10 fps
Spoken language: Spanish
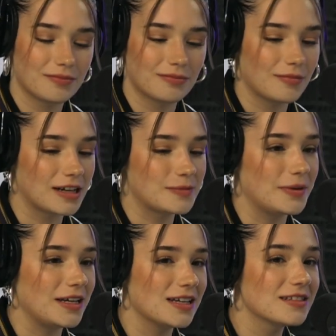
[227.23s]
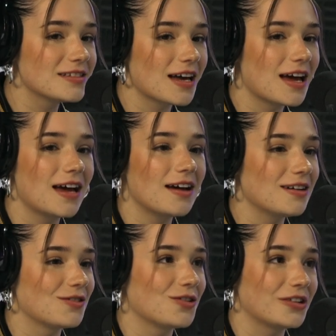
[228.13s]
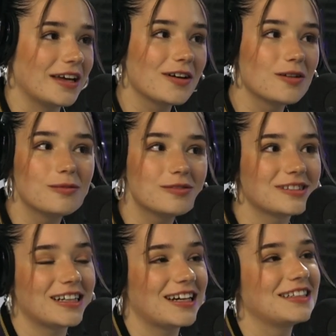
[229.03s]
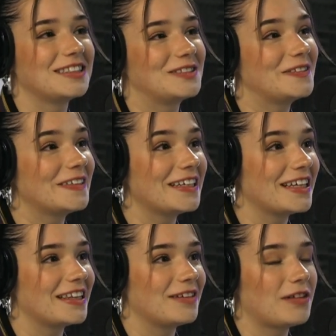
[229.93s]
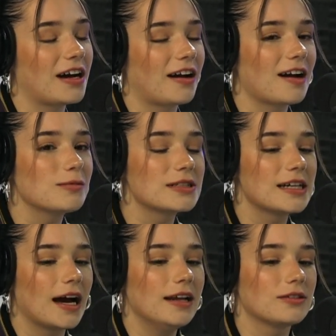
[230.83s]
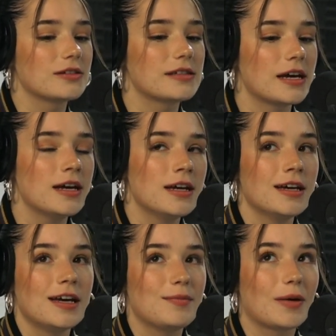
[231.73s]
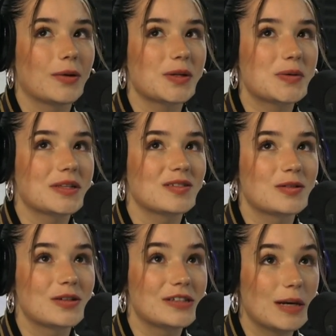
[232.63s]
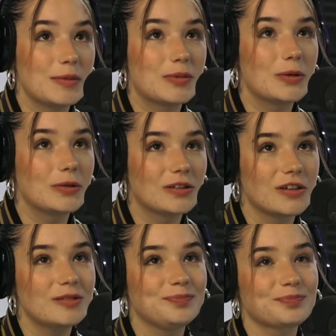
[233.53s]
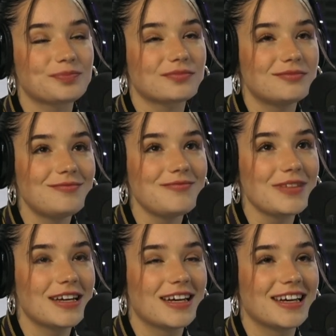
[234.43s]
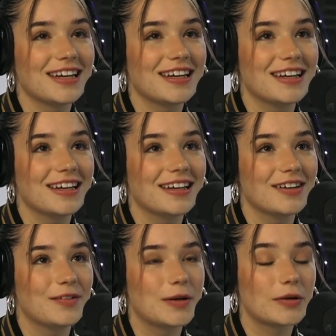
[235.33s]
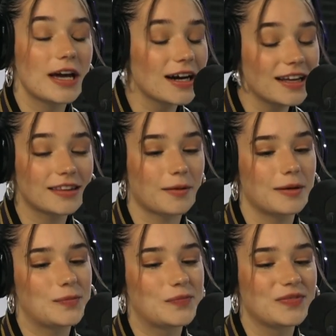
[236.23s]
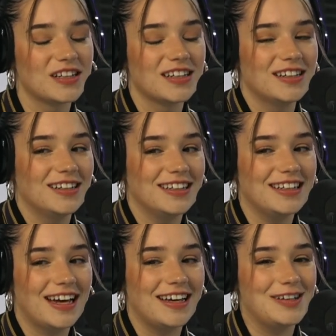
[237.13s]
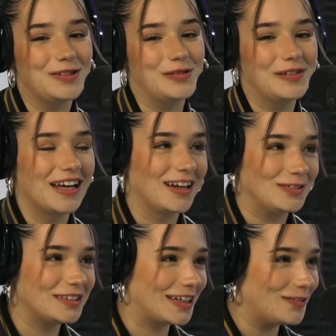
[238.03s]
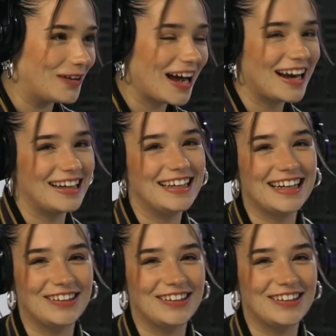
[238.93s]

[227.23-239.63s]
experiencia no tengo mucha en esto de, una carrera musical. Entonces, me acuerdo cuando conocí a mi productor, eh, me dijo, ya cántame. Y ahí yo me la tuve que jugar ahí. Pero